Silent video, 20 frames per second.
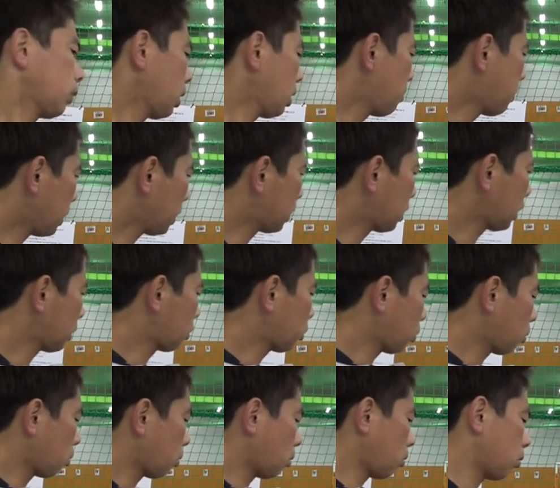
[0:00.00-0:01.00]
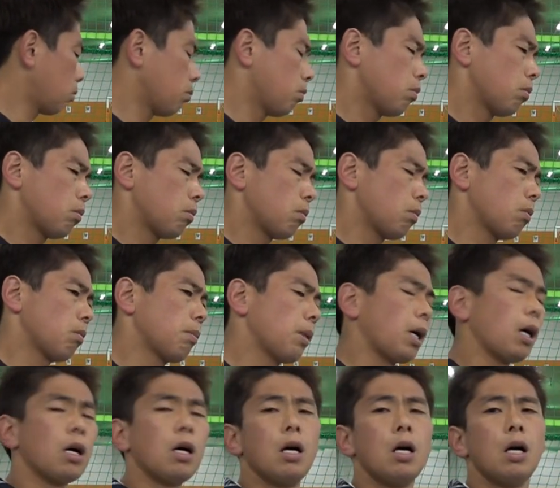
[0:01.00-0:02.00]
今だと
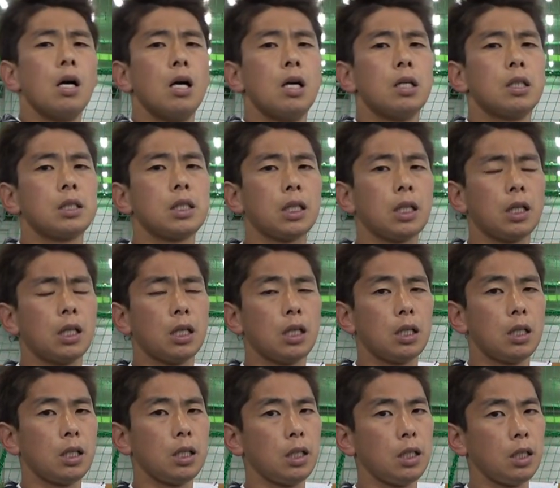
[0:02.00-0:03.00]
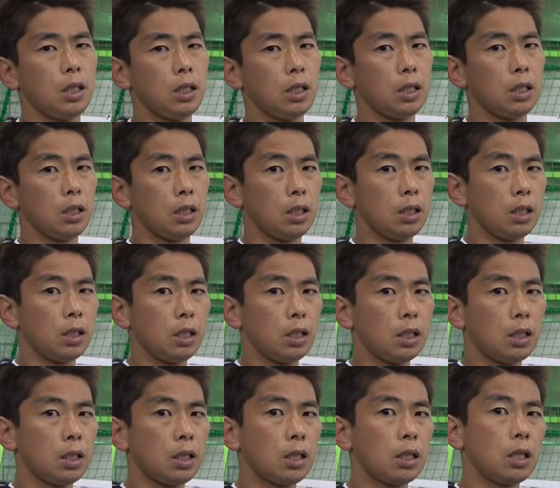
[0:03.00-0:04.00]
まあじゃあ、
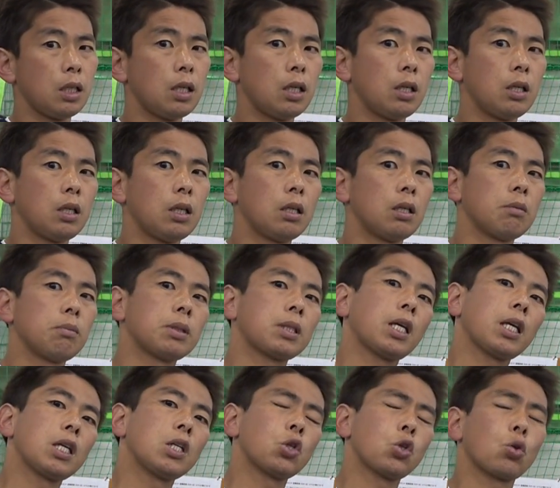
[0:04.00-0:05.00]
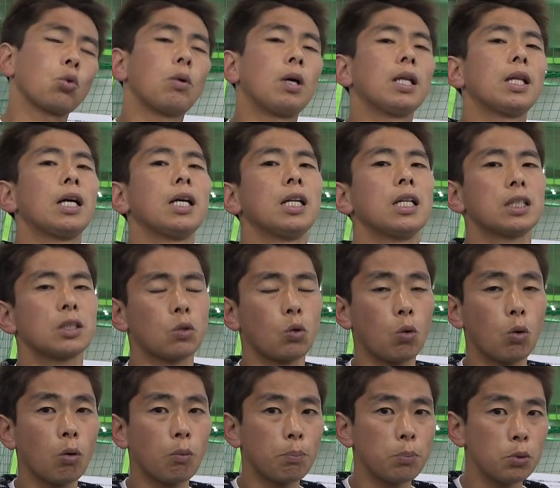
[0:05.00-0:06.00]
えーまあ、最近ちょっと話題なんですけど
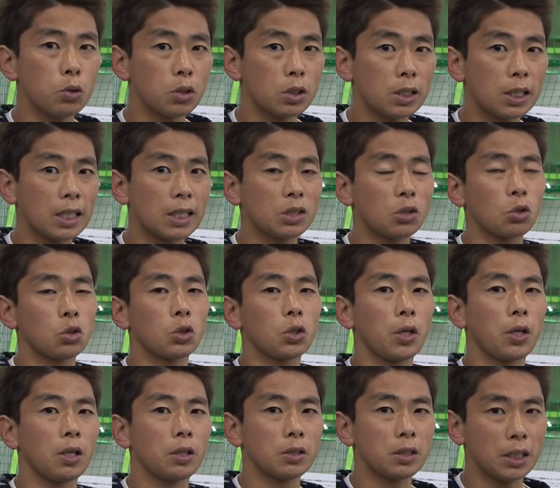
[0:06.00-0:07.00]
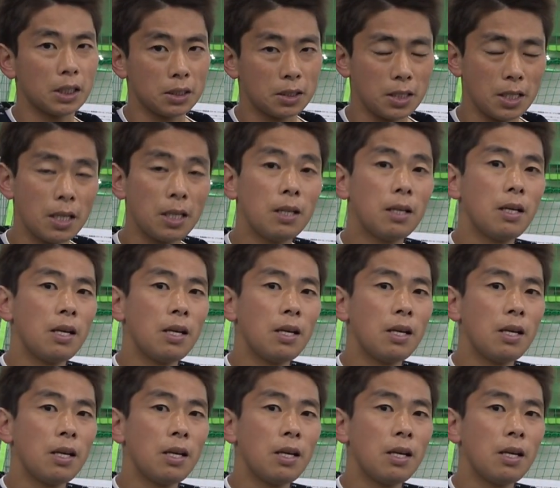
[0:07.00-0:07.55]
オープンスタンスとスケアスタンスね